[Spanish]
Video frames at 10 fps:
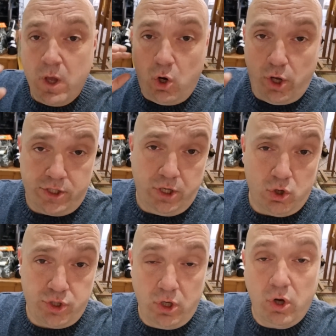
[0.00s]
Lo que sí que
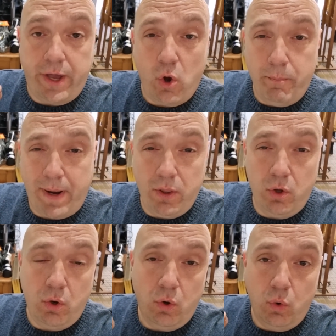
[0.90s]
os digo que he
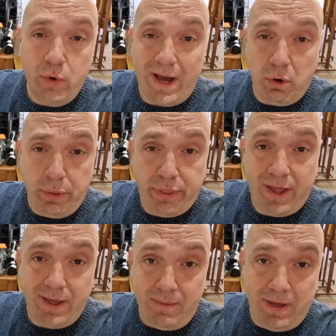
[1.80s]
comprado una
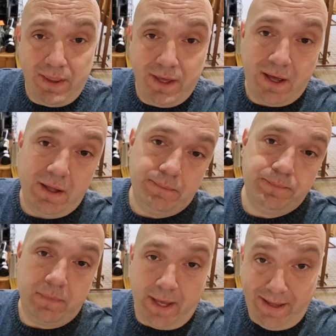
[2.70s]
onza y media
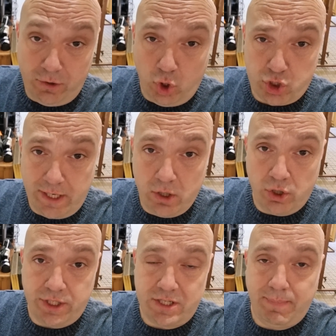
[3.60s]
en dos
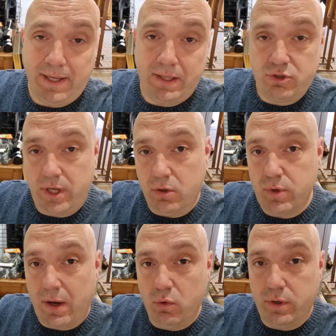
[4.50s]
lingotes de plata, o sea, un,